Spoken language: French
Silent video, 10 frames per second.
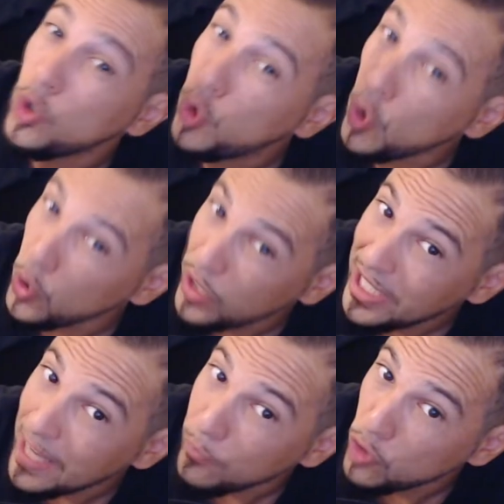
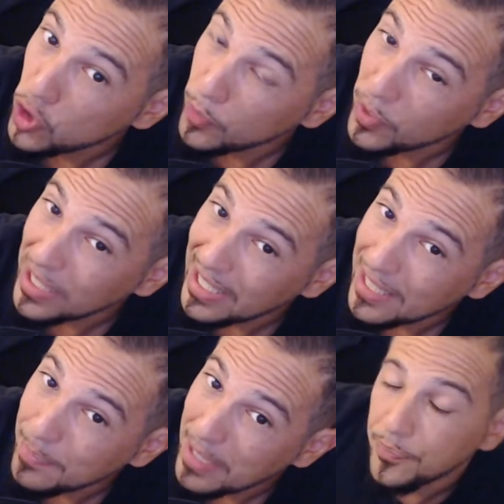deuxième du championnat
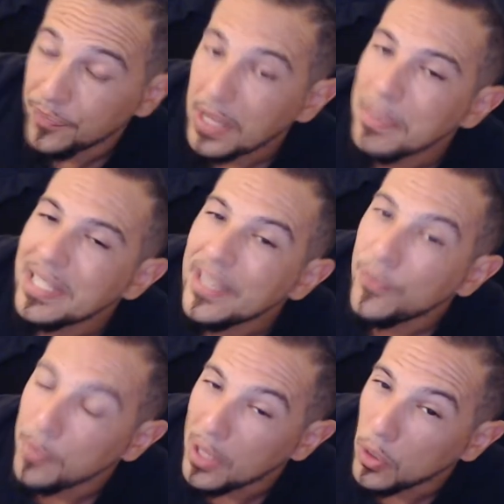d'Espagne, mais ce qu'il
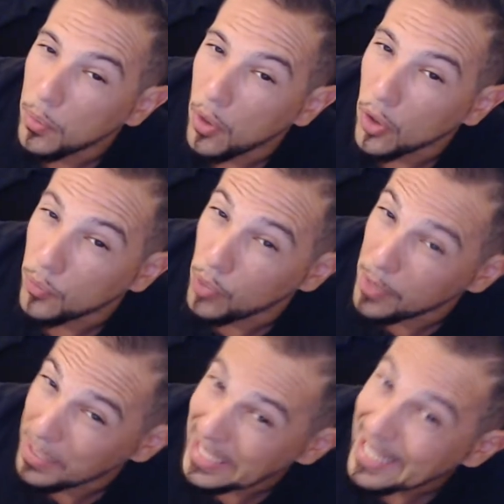faut bien comprendre pour
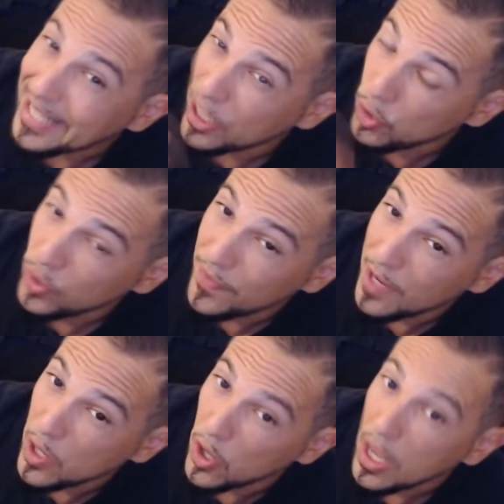apprécier à sa juste
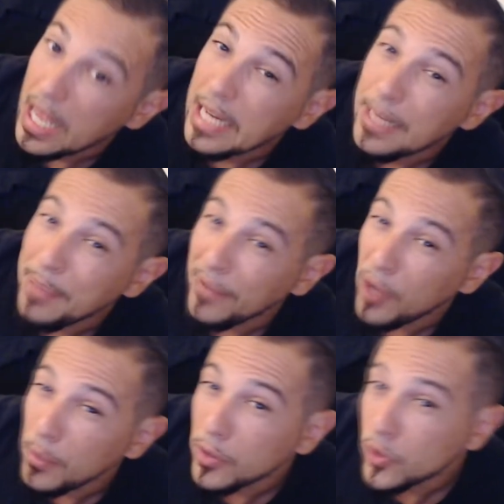valeur les
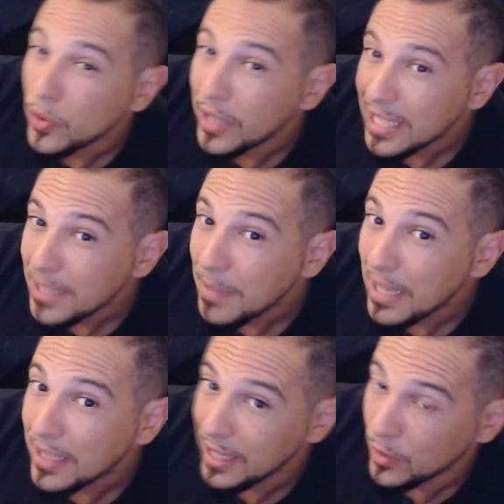performances de
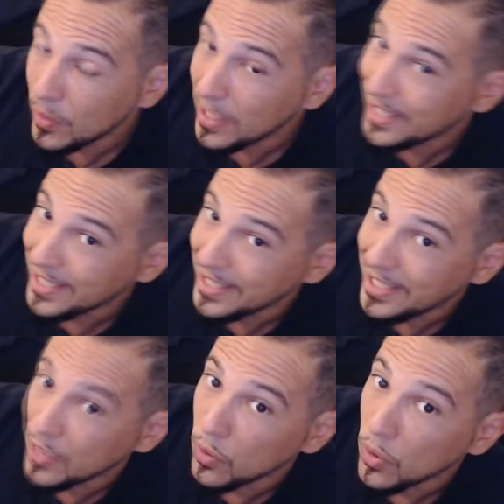Griezmann et de
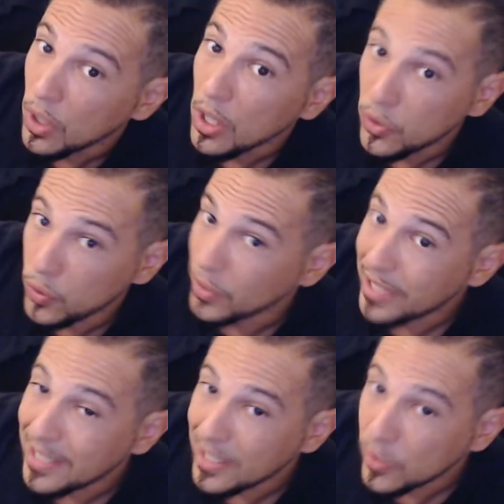l'Atlético sur
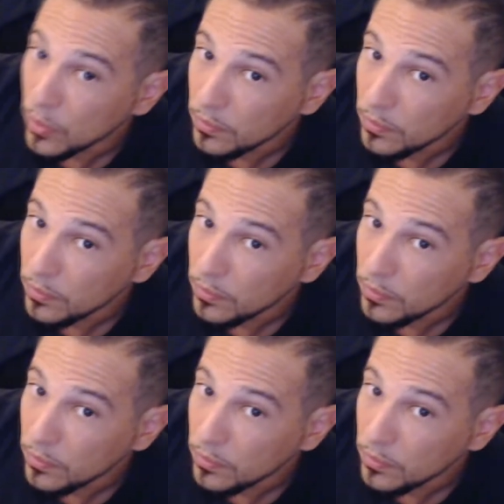cette saison,